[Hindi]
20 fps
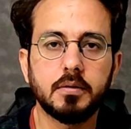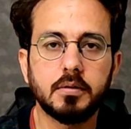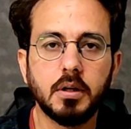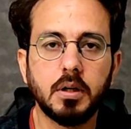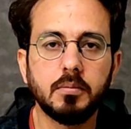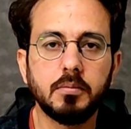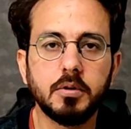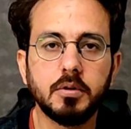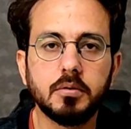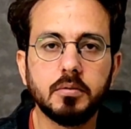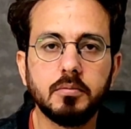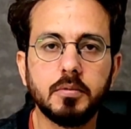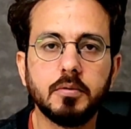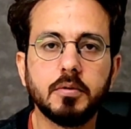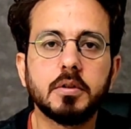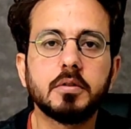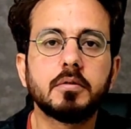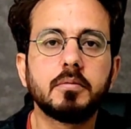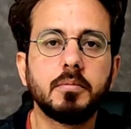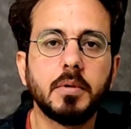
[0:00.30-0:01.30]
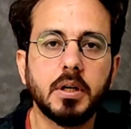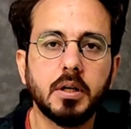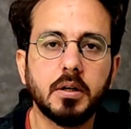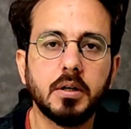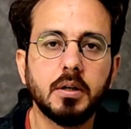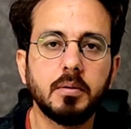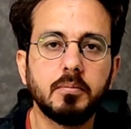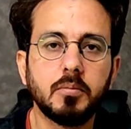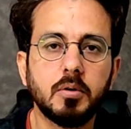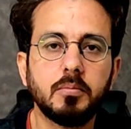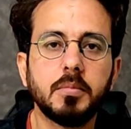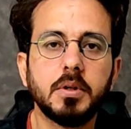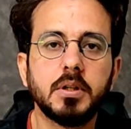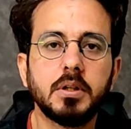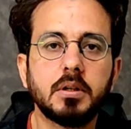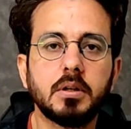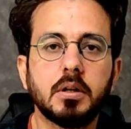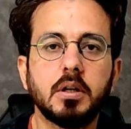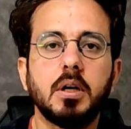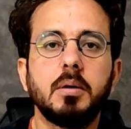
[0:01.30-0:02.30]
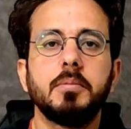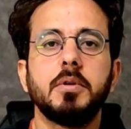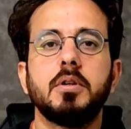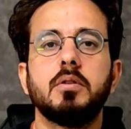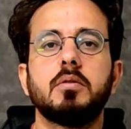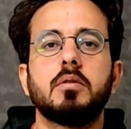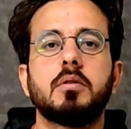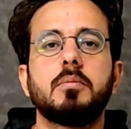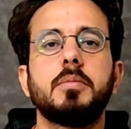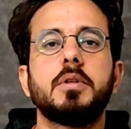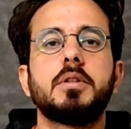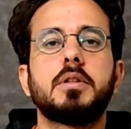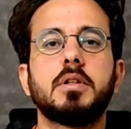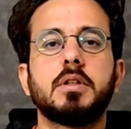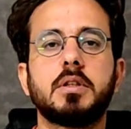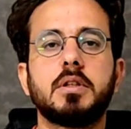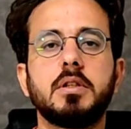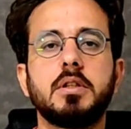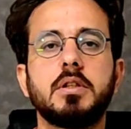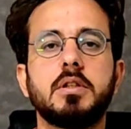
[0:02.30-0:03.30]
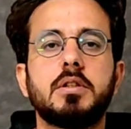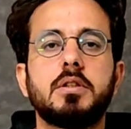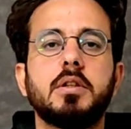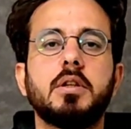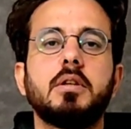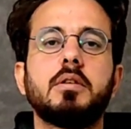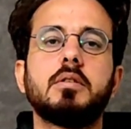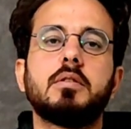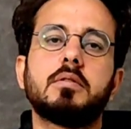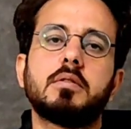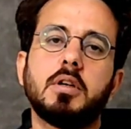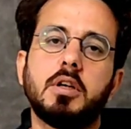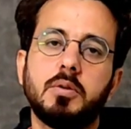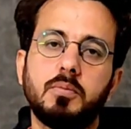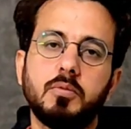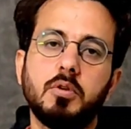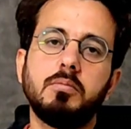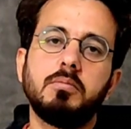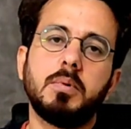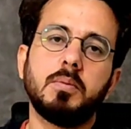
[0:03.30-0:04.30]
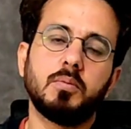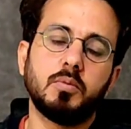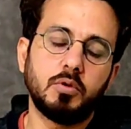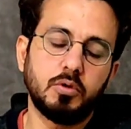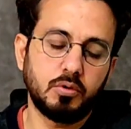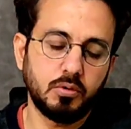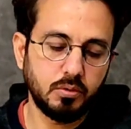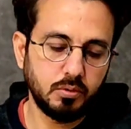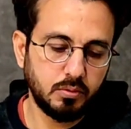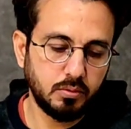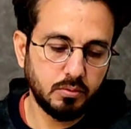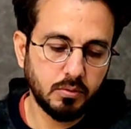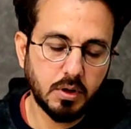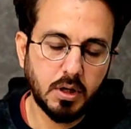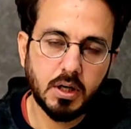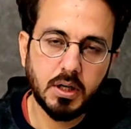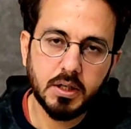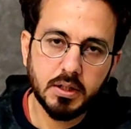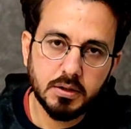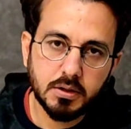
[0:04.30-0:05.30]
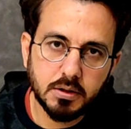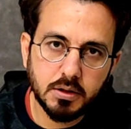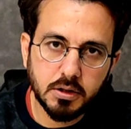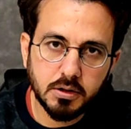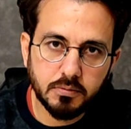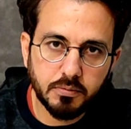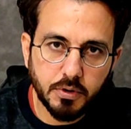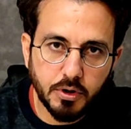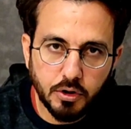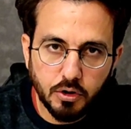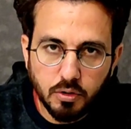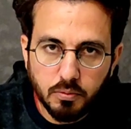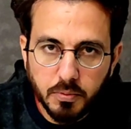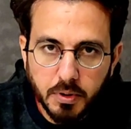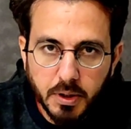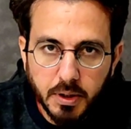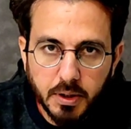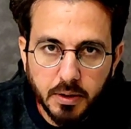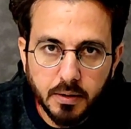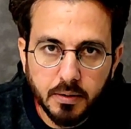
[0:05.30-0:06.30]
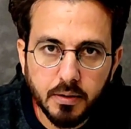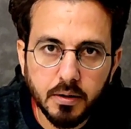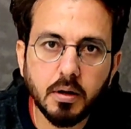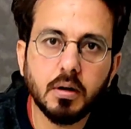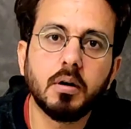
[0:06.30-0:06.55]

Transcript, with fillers: अस्सलाम वालेकुम व्यूवर्स मेरा नाम मोहम्मद इकराम है और मैं टर्की के शहर इस्तानबुल में मौजूद हूँ आज की इस वीडियो में